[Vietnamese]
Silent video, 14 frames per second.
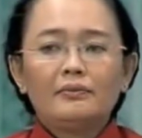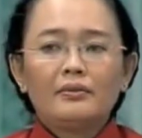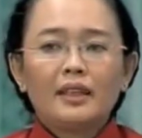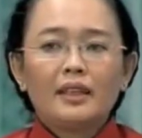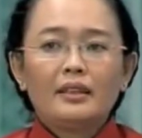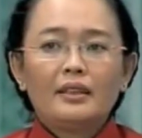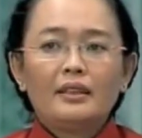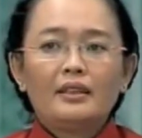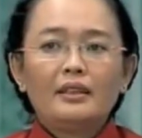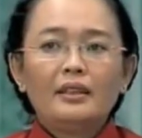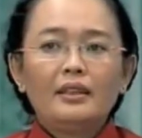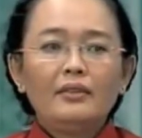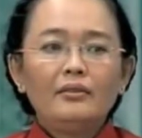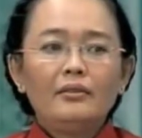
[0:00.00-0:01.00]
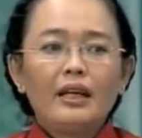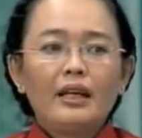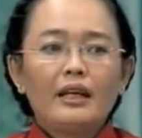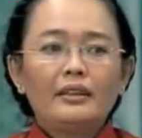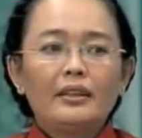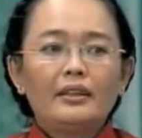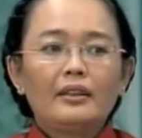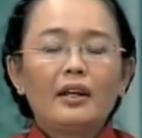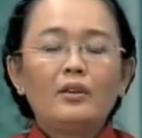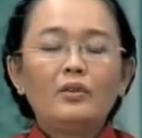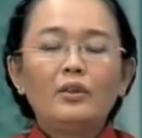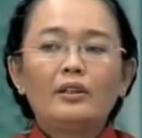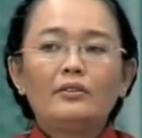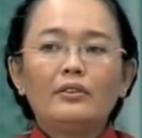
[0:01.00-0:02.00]
thì chị nếu mà chị
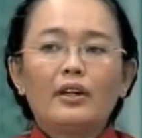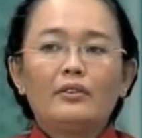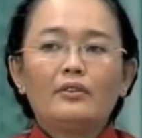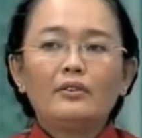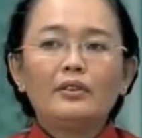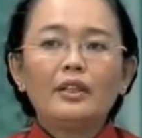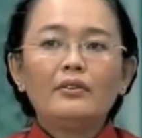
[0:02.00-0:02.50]
có nguyện vọng